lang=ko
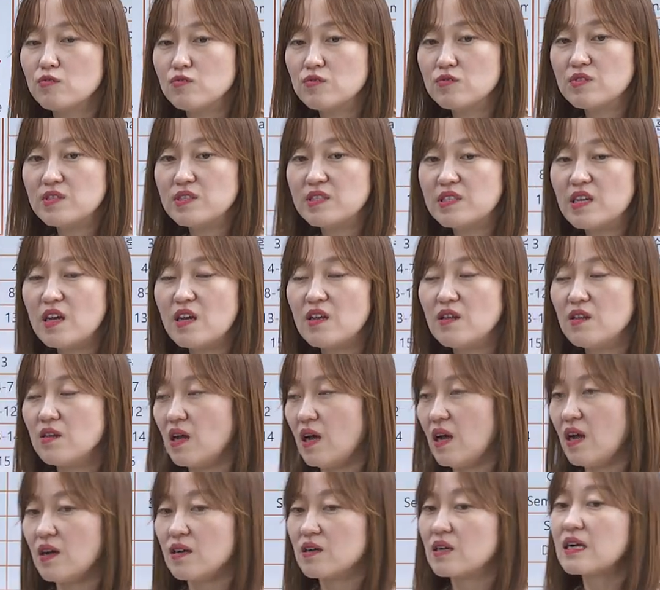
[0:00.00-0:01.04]
운전
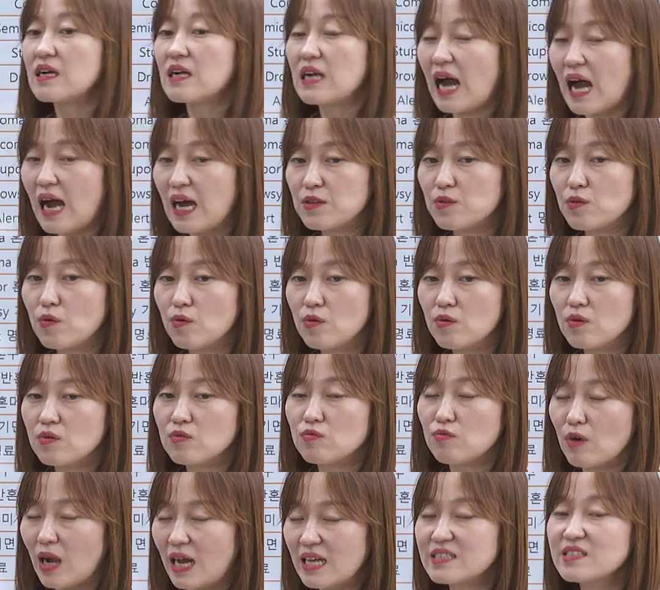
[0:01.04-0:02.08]
아, 가동
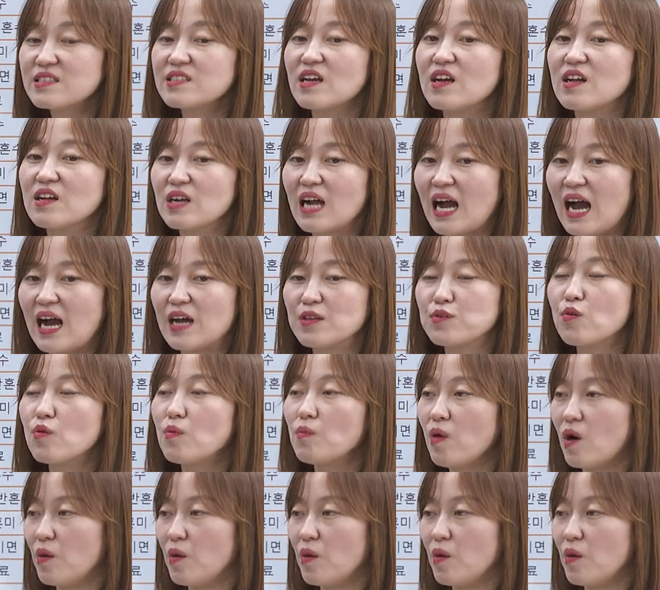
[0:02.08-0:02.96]
관절 가동